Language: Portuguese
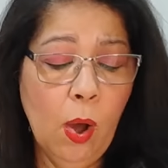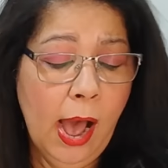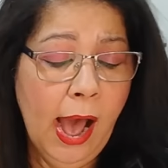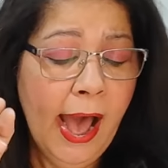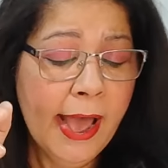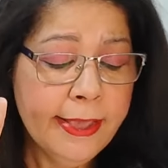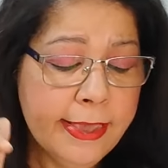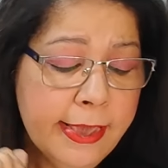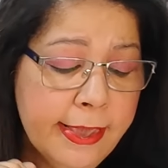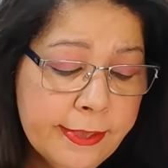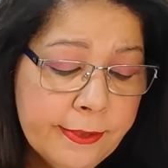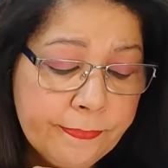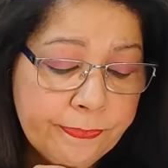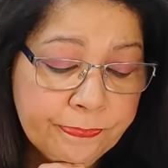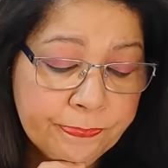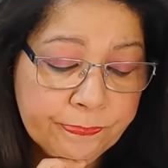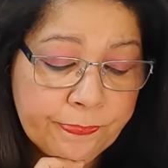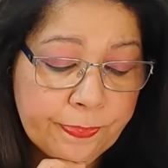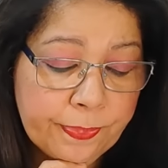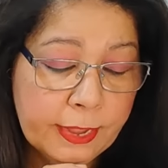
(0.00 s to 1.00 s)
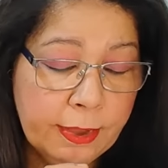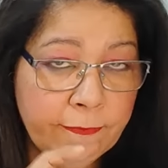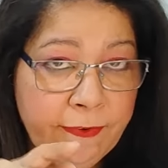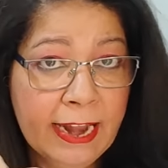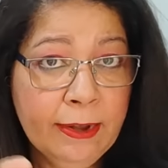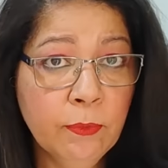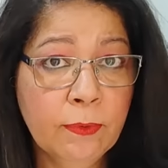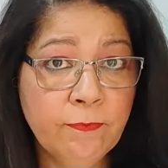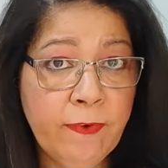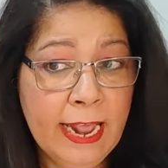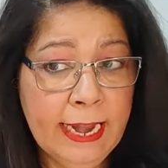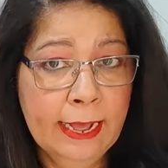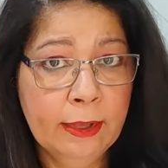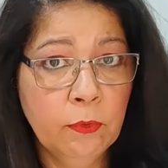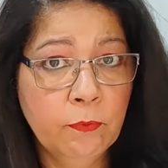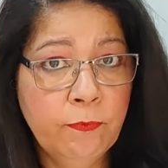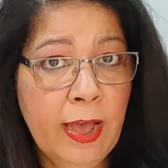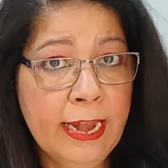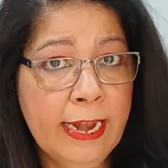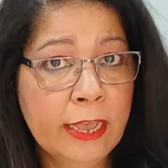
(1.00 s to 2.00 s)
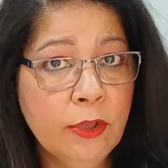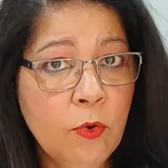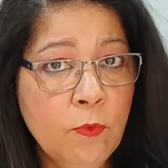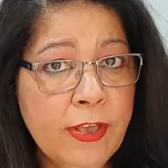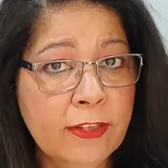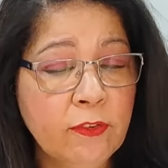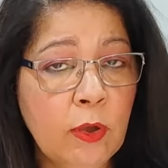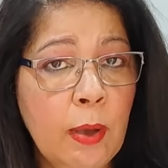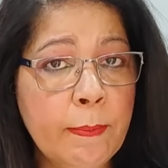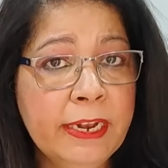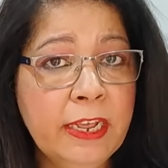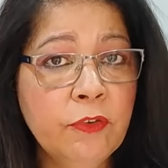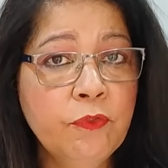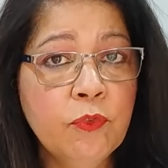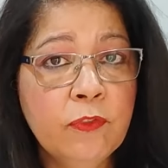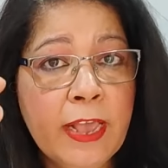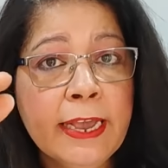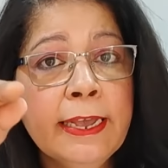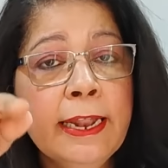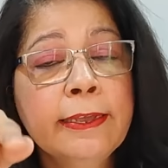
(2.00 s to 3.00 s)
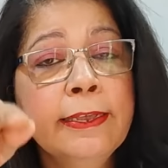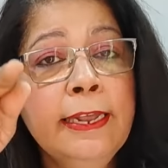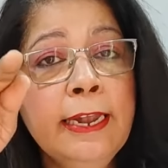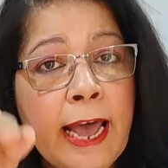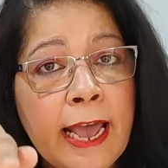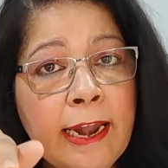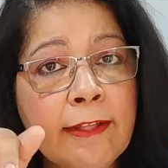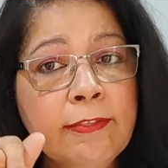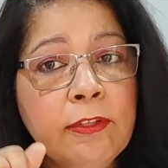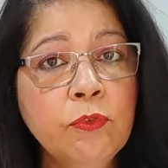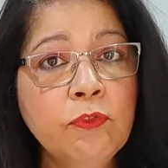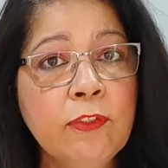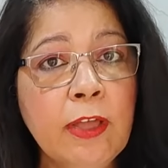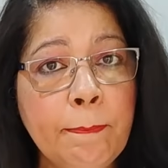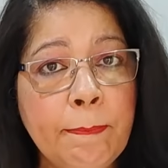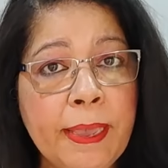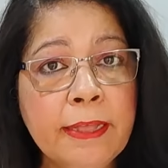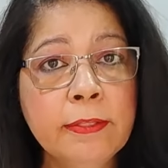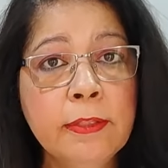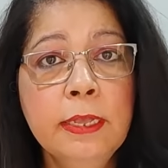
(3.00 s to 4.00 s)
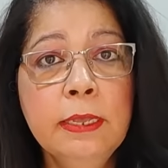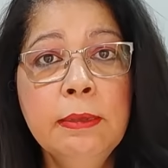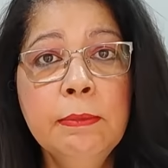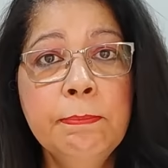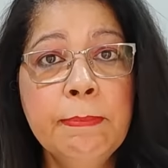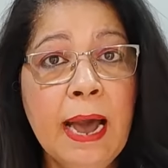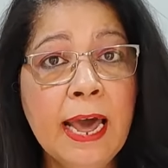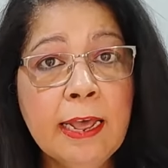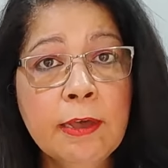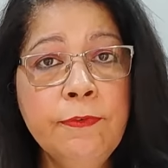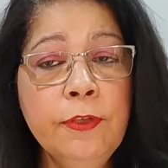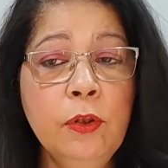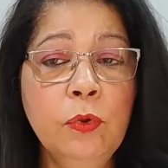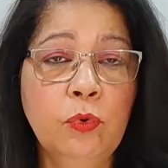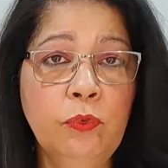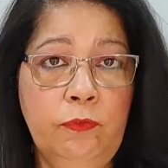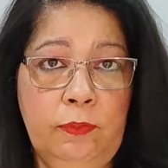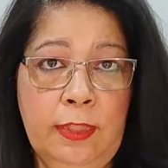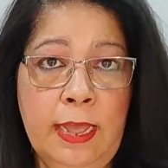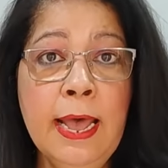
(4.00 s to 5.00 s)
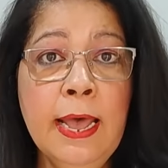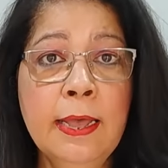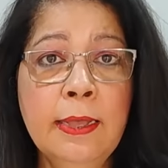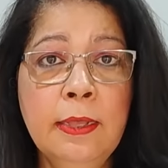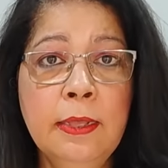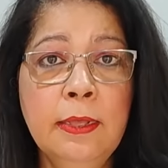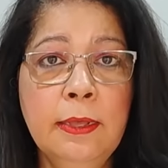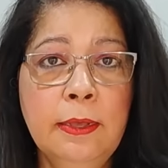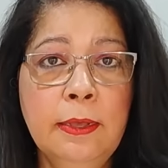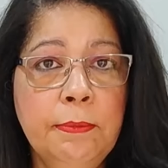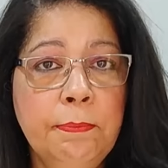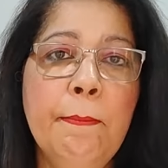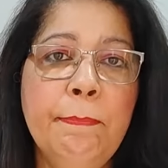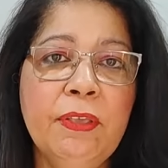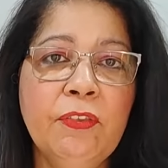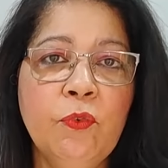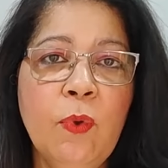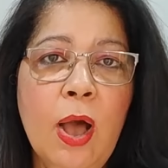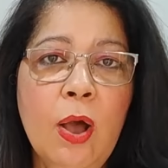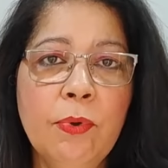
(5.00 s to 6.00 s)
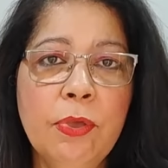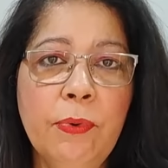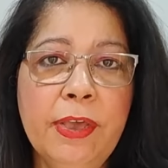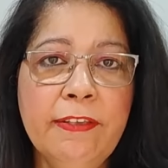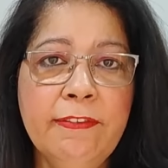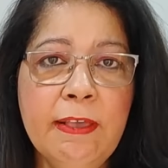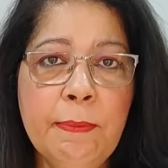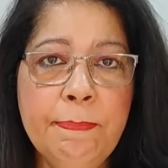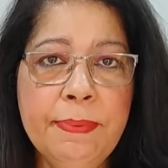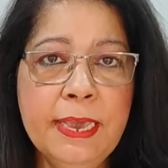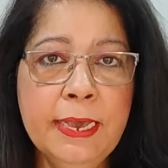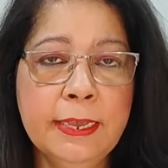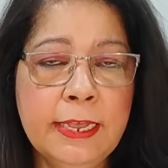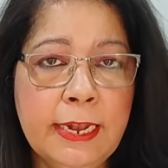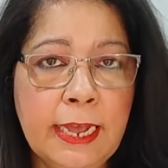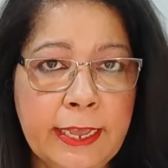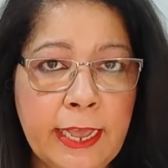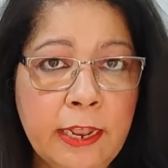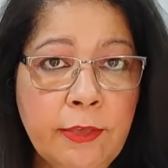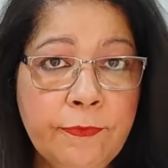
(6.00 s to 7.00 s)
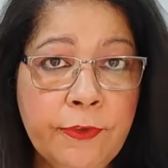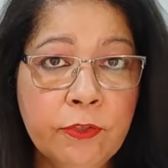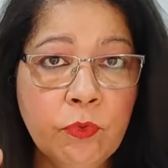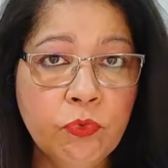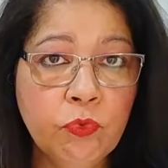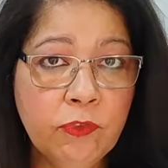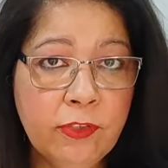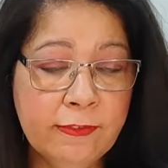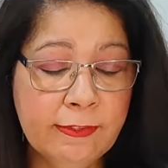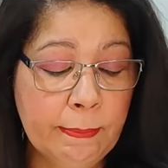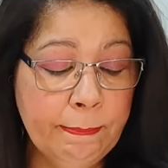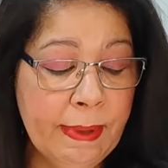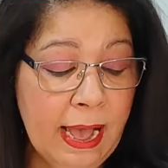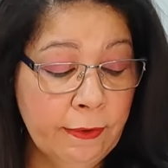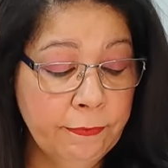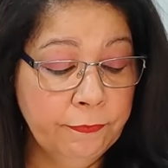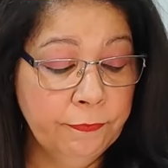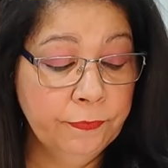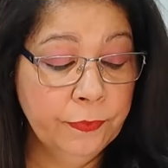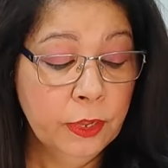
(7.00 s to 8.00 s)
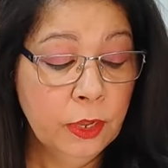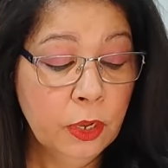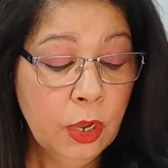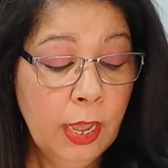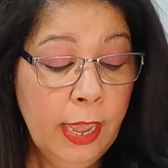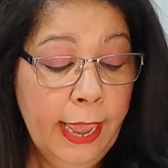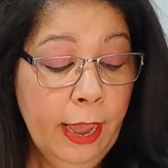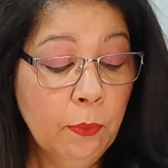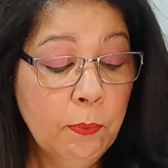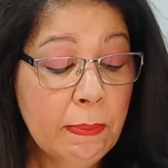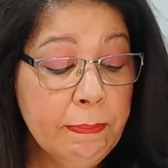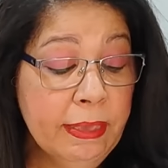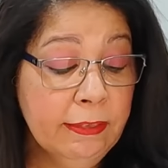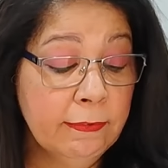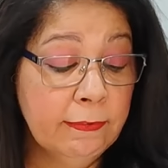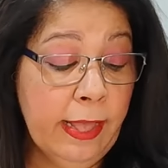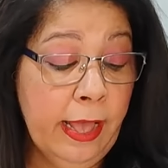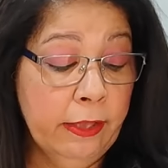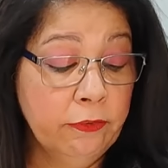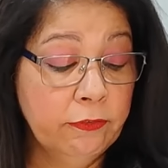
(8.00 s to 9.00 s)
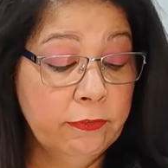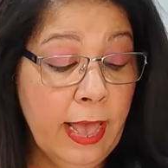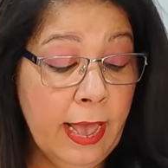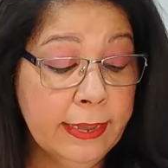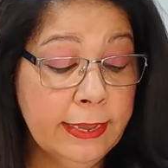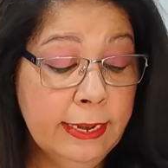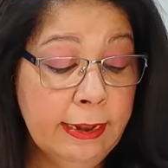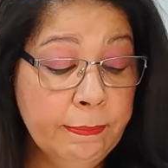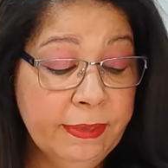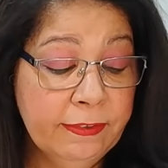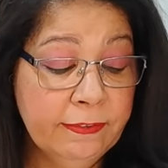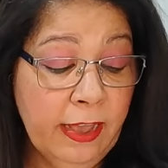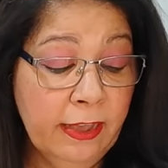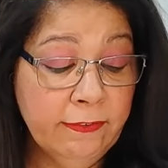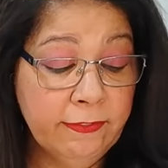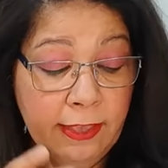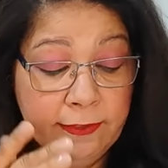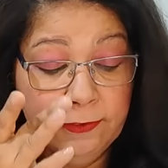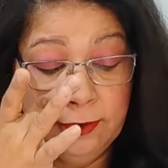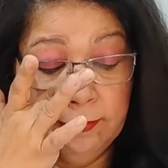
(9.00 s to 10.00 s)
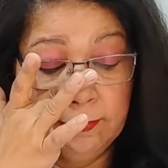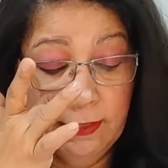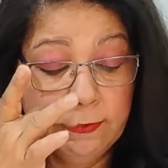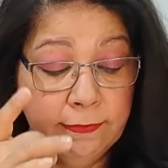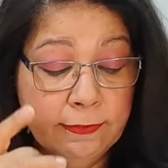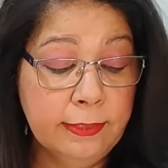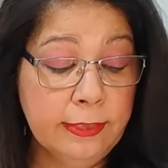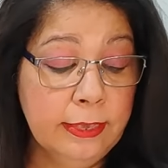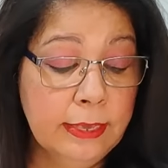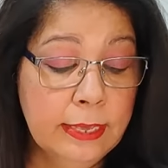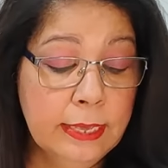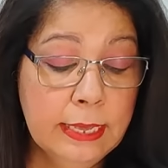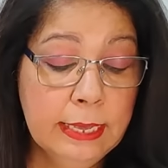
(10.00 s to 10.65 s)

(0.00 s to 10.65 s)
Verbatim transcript: Aí, vai, vai, lá, vai lá e conversa com a Maria José, que lá ela tem uns tapetes maravilhosos, tá? Pessoal, eu recebi aqui naquele vídeo do desabafo, é uma mensagem. Aqui na mensagem está escrita assim.